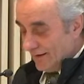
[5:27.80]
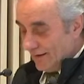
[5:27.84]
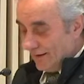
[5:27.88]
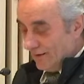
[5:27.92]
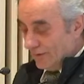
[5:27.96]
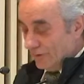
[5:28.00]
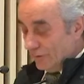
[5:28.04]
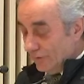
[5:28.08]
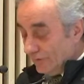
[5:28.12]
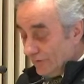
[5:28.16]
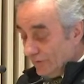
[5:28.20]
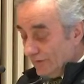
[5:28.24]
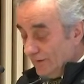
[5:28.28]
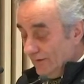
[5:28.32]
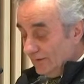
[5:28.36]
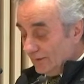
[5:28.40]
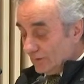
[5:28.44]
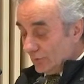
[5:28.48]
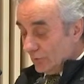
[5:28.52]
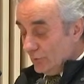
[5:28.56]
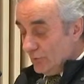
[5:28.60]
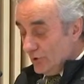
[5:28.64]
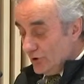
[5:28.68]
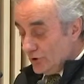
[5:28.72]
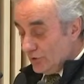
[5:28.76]
Du 6
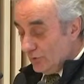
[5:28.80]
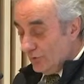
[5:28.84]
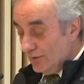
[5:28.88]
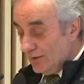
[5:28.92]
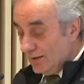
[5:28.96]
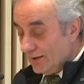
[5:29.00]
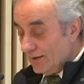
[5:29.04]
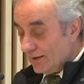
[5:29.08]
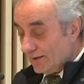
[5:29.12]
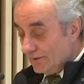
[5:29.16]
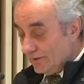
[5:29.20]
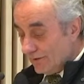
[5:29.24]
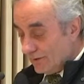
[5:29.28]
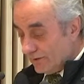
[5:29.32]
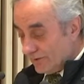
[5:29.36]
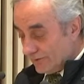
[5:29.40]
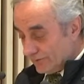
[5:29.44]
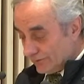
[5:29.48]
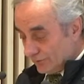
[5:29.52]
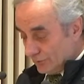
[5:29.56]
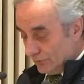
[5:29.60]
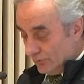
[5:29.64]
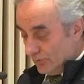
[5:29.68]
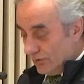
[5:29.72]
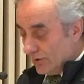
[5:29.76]
au 8 juillet à
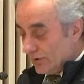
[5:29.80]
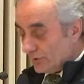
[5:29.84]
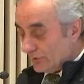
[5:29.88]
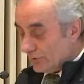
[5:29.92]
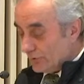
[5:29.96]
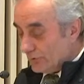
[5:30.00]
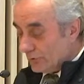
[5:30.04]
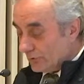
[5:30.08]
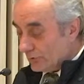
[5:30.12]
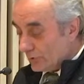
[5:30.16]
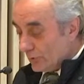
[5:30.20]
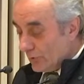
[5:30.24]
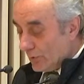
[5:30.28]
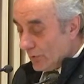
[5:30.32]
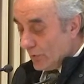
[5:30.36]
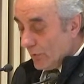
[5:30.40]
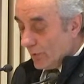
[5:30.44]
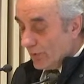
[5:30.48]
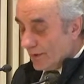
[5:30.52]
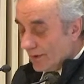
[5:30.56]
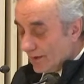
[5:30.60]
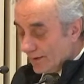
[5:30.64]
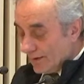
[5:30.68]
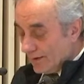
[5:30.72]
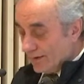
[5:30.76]
Nantes, où lors de notre
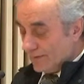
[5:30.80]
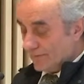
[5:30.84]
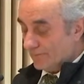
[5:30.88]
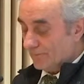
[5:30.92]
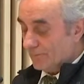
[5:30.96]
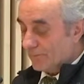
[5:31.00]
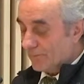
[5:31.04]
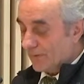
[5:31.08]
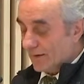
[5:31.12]
congrès